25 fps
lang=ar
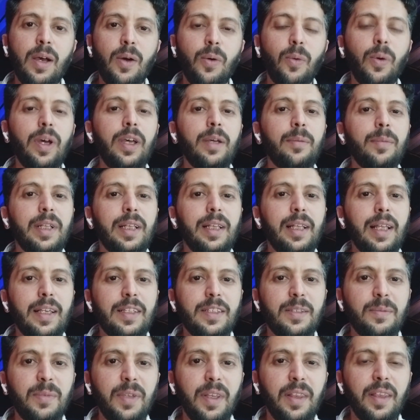وإيمت
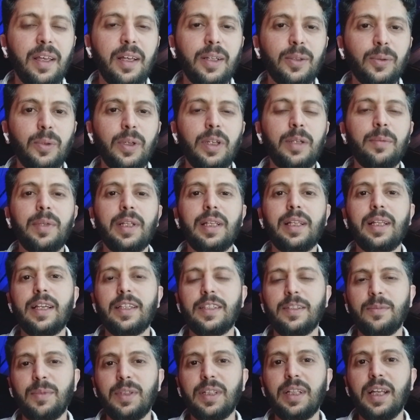لازم يضغط وإيمت
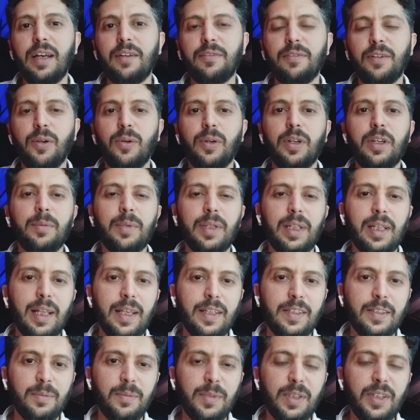لازم يدافع وإيمت
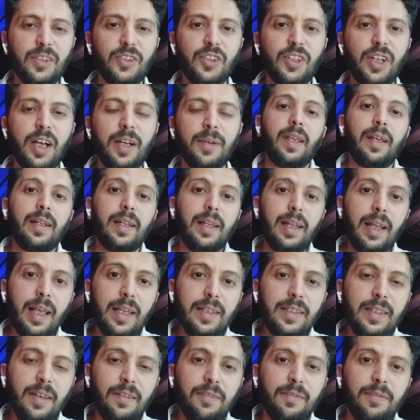لازم يرجع
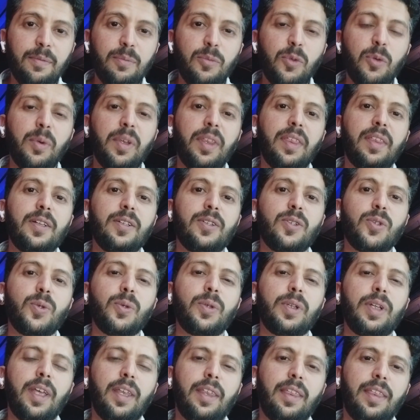للأسف ممثل
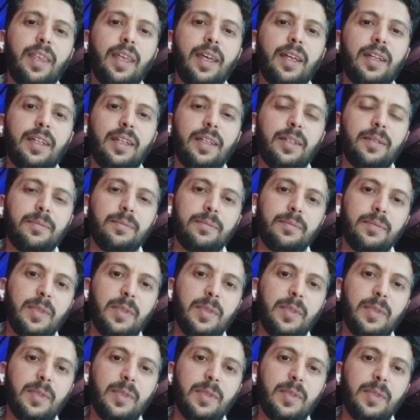سوريا الثاني